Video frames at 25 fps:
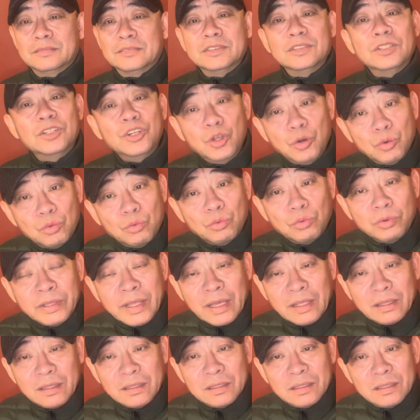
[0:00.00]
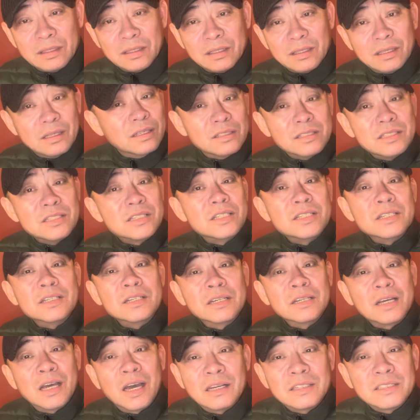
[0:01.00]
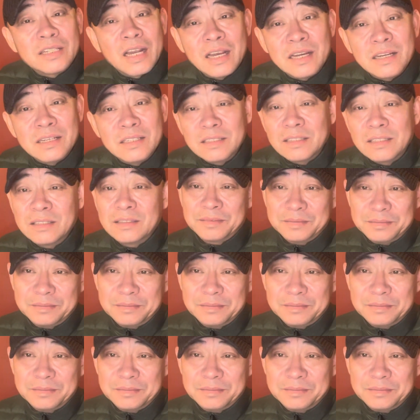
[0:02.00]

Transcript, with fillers: 六五年，井冈山上，